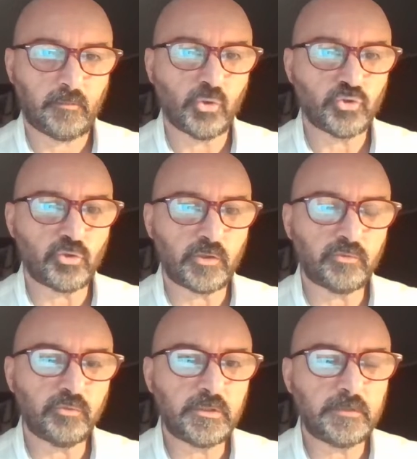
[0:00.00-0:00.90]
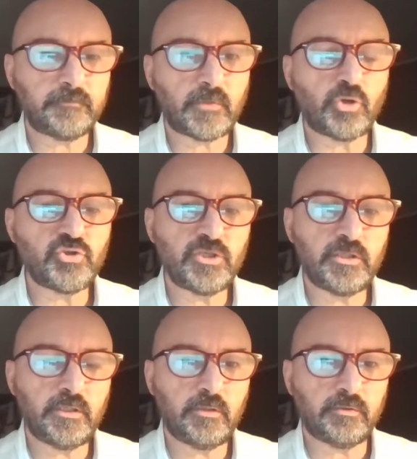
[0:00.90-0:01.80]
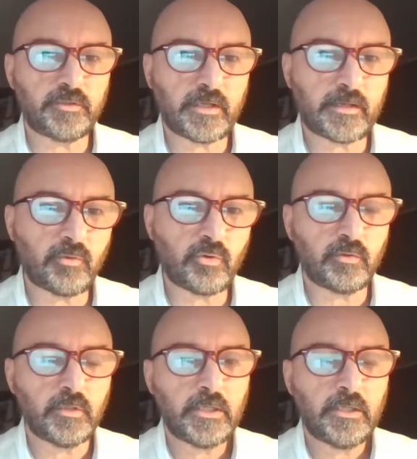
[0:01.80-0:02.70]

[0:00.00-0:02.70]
Buongiorno a tutti. Oggi incontriamo